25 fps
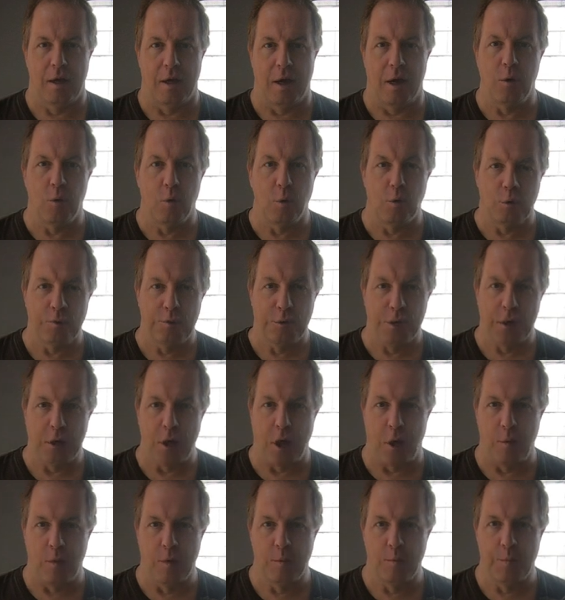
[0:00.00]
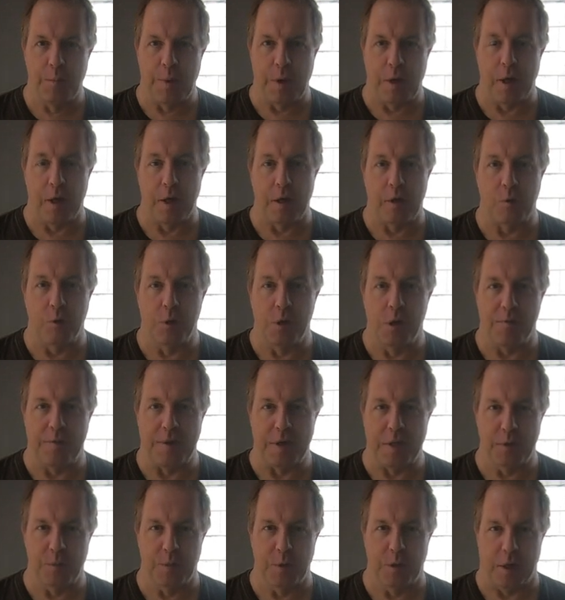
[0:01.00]
Hallo und willkommen bei
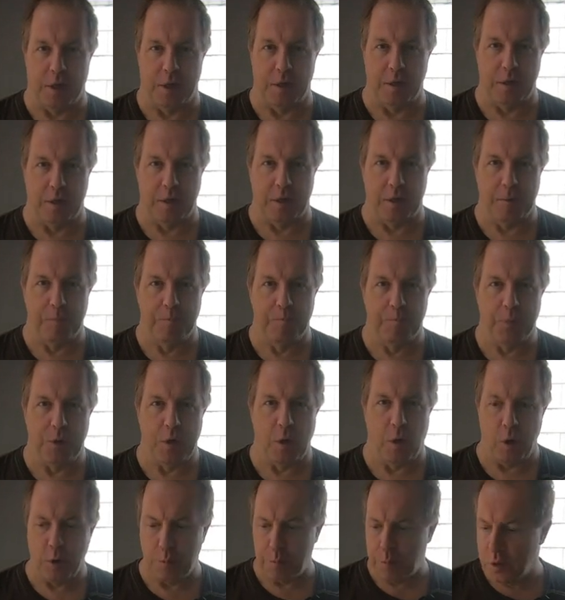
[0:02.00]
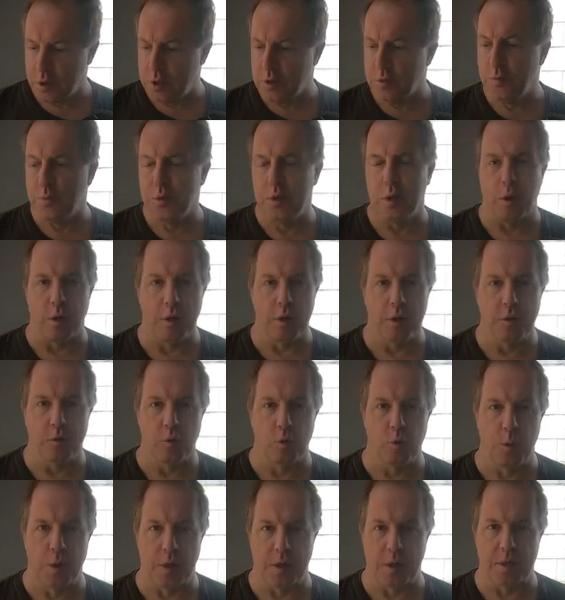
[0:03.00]
Unterwegs mit Eddie. Heute möchte ich mit
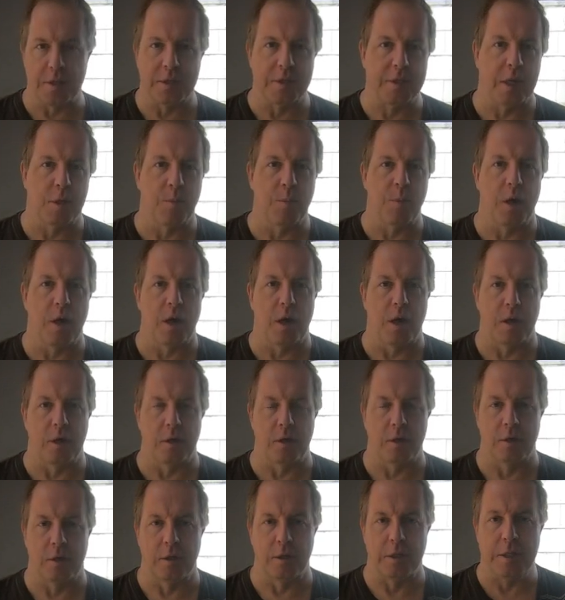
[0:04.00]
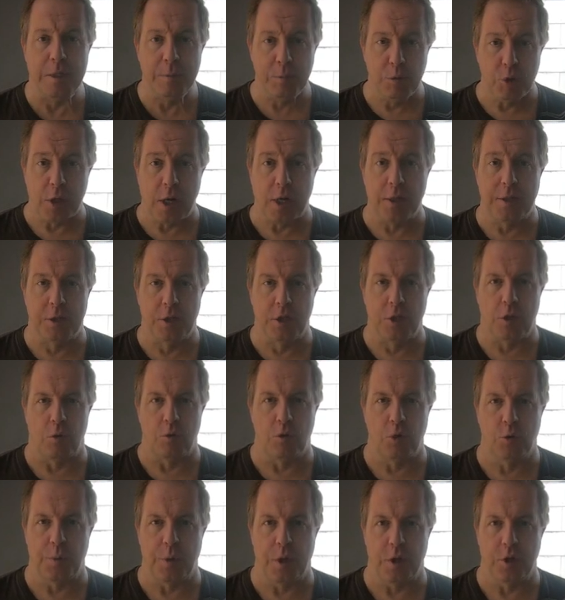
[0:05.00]
euch über das Thema äh,
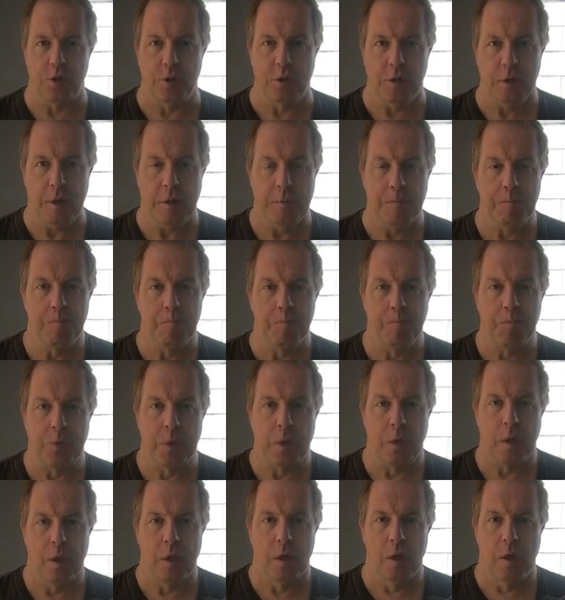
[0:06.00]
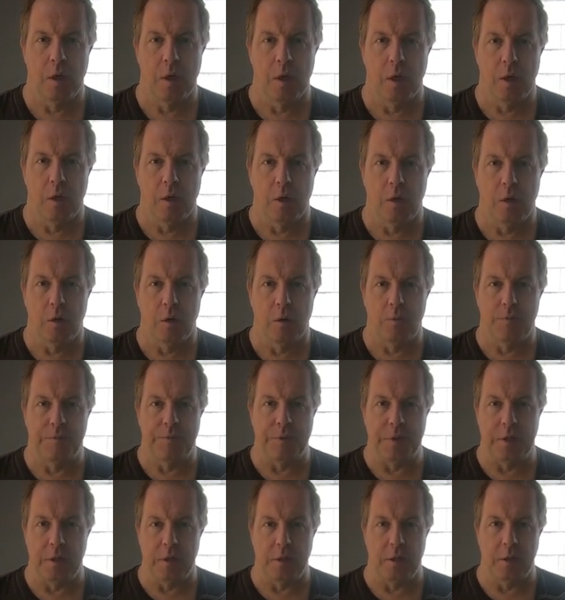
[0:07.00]
Diebstahlsicherung sprechen,
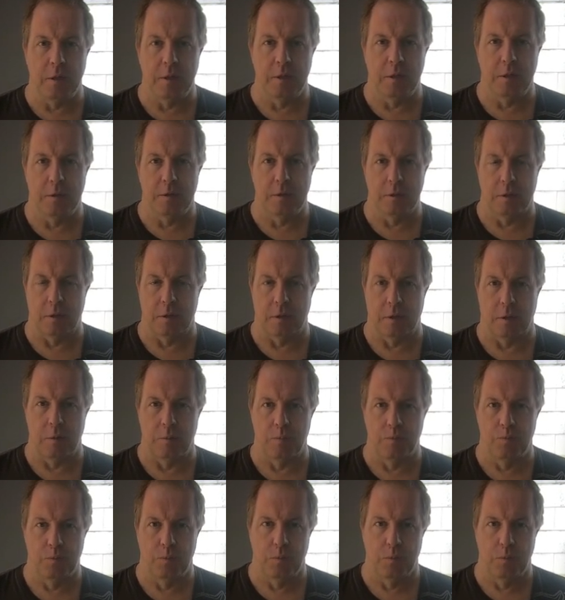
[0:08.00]
wie ich äh,